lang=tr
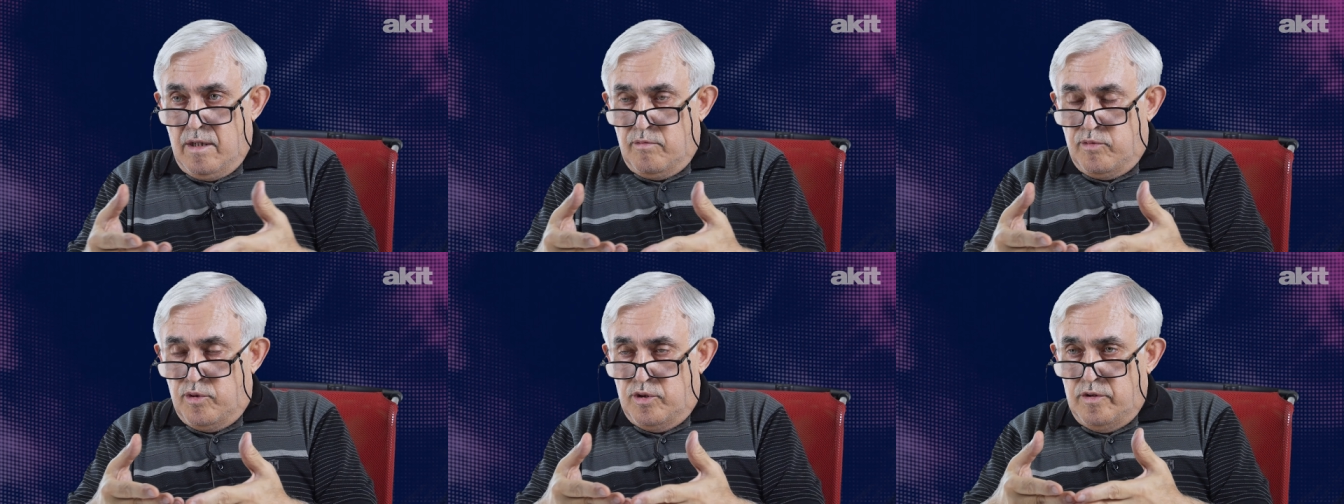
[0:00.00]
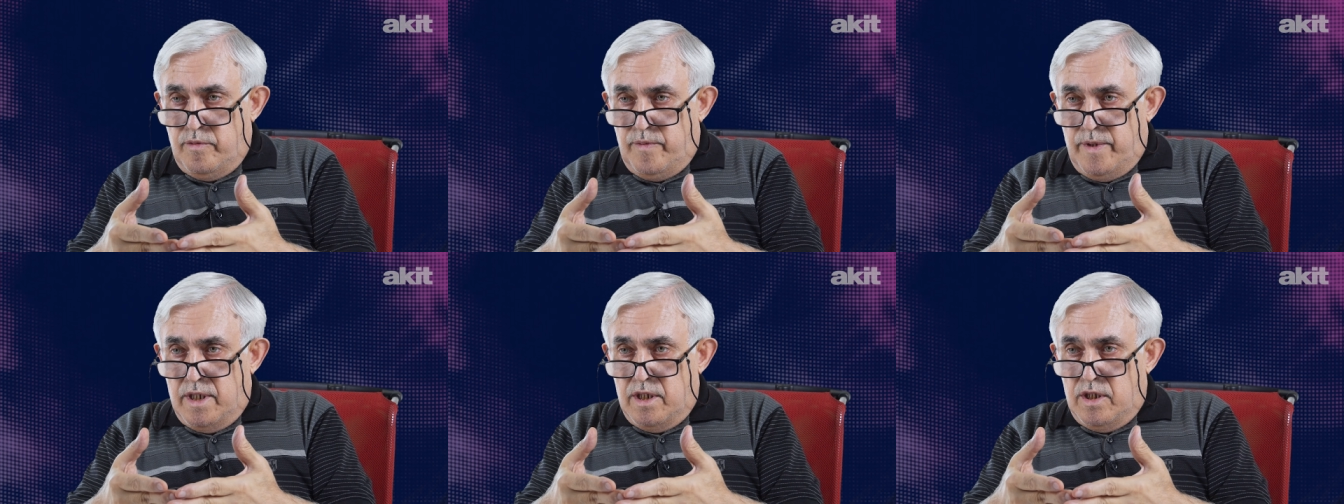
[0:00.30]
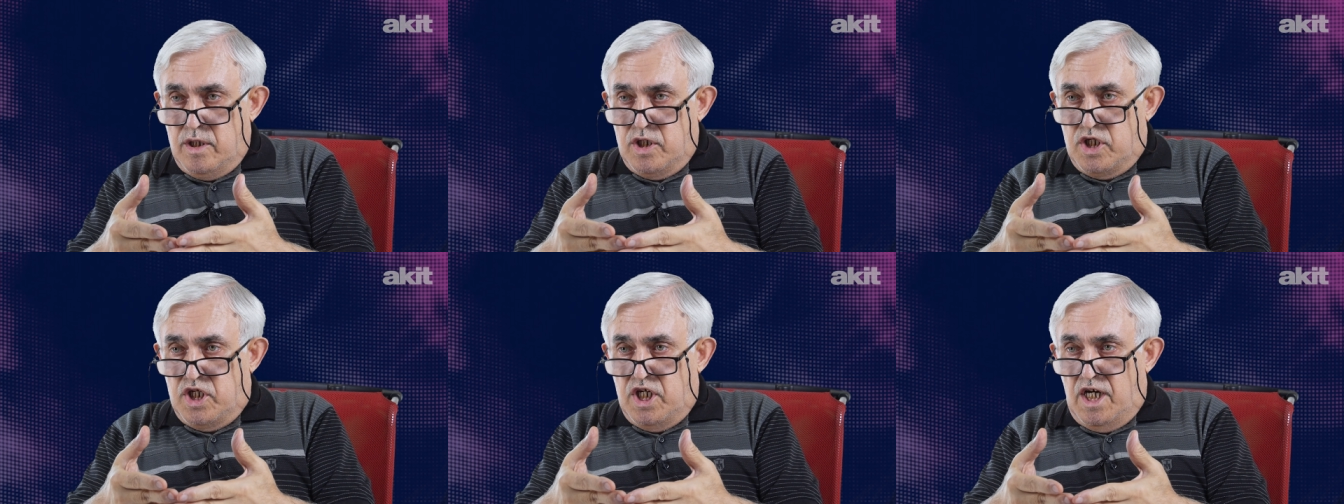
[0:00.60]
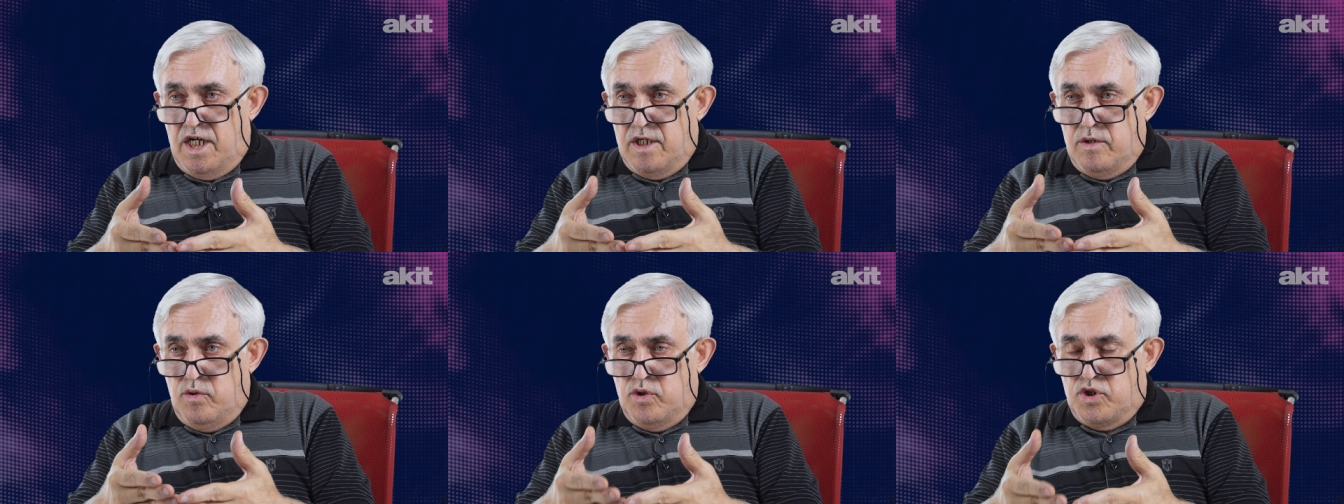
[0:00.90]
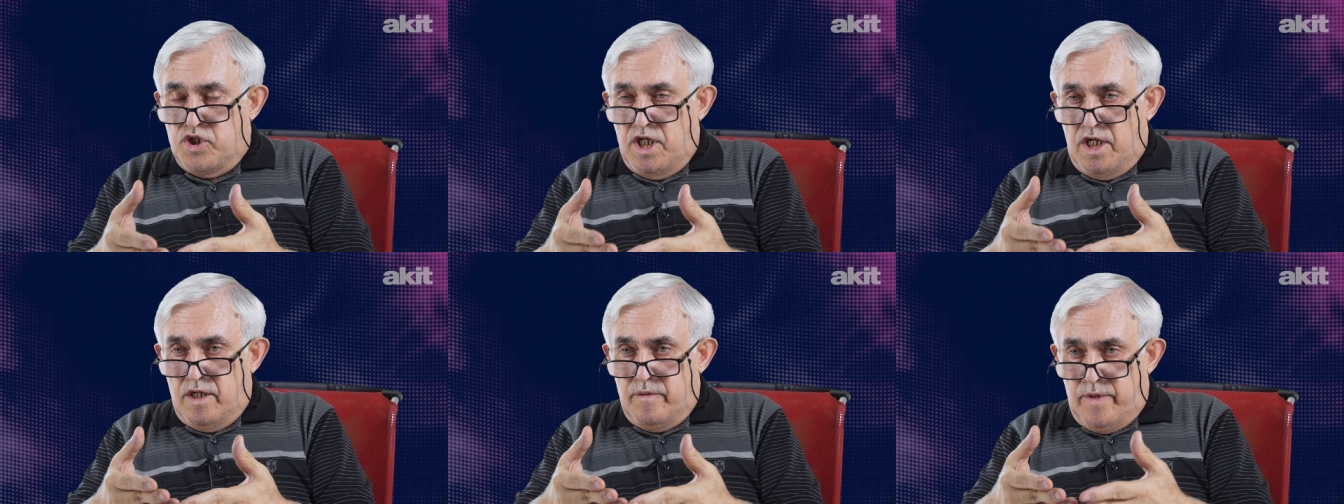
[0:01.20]
Bunu bir iki ay,
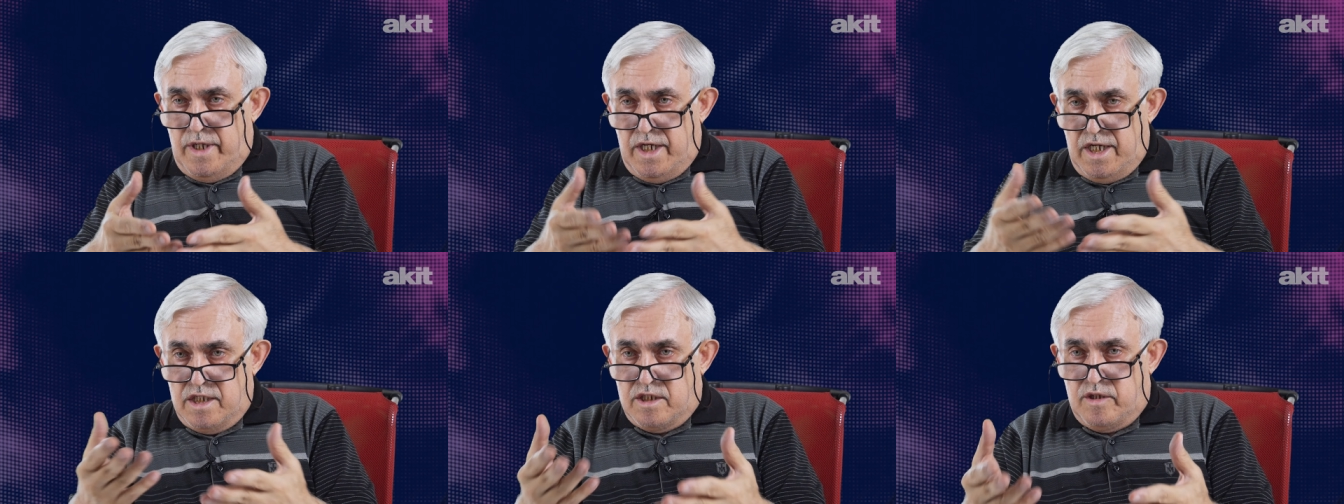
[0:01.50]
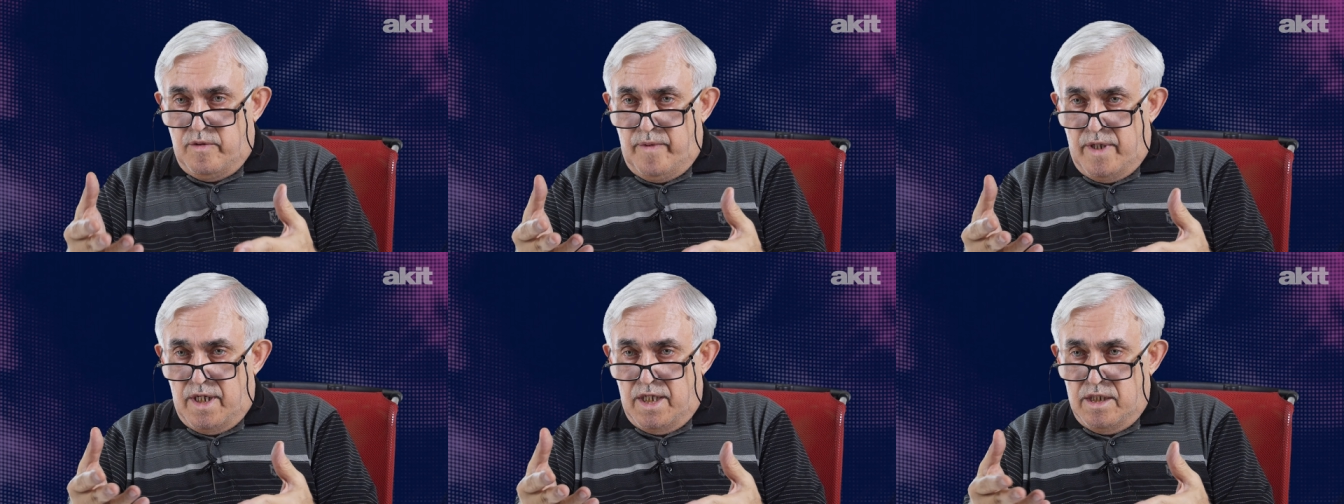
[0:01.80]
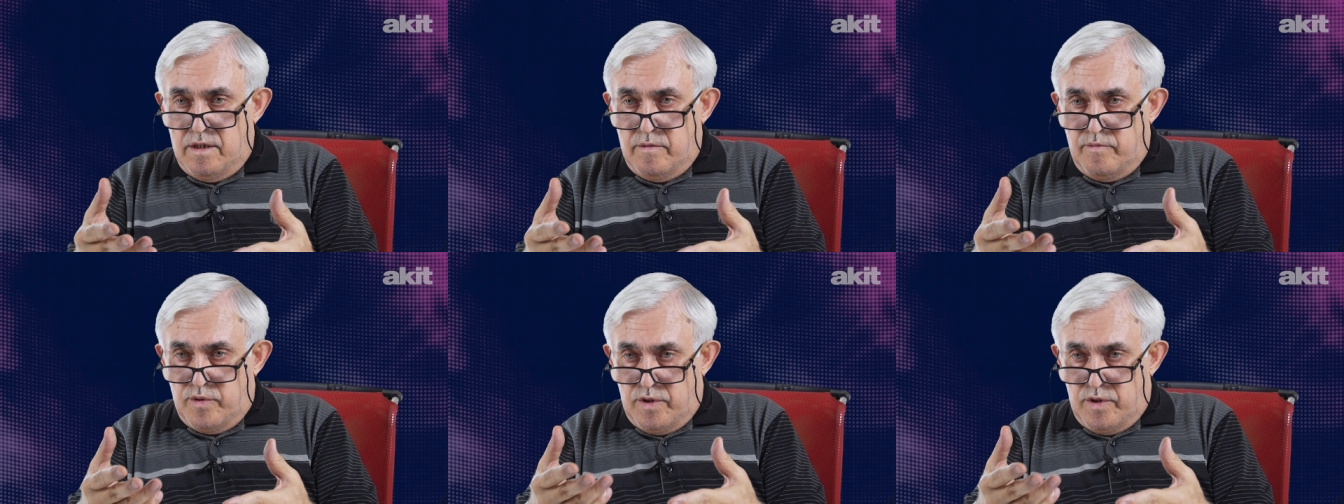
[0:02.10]
üç ay bir eğitim al.